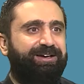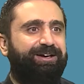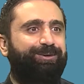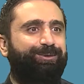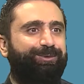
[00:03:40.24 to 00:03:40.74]

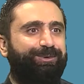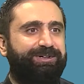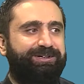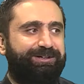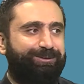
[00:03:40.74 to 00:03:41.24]

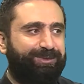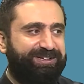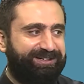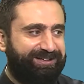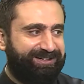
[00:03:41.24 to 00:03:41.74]

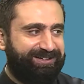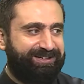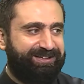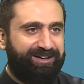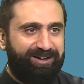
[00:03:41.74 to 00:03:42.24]
وللاخر
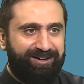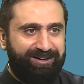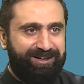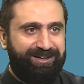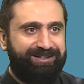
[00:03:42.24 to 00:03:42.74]

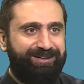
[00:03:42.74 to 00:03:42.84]
للاخر